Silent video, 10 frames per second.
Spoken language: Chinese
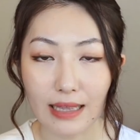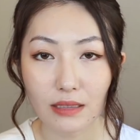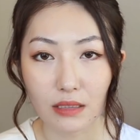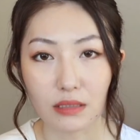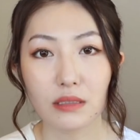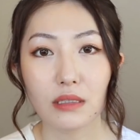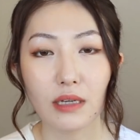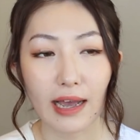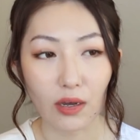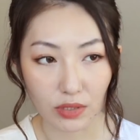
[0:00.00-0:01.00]
丹的，
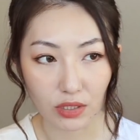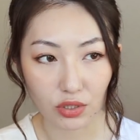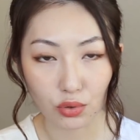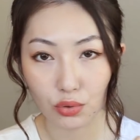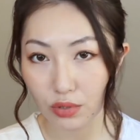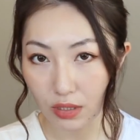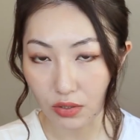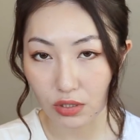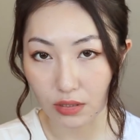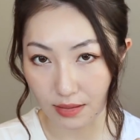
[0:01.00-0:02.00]
还有一个是屈
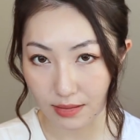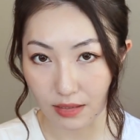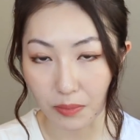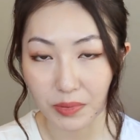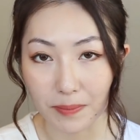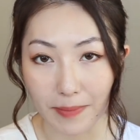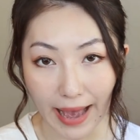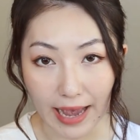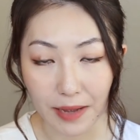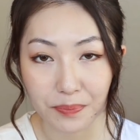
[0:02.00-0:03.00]
臣氏的自营品
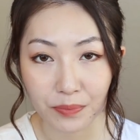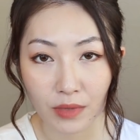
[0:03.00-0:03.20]
牌。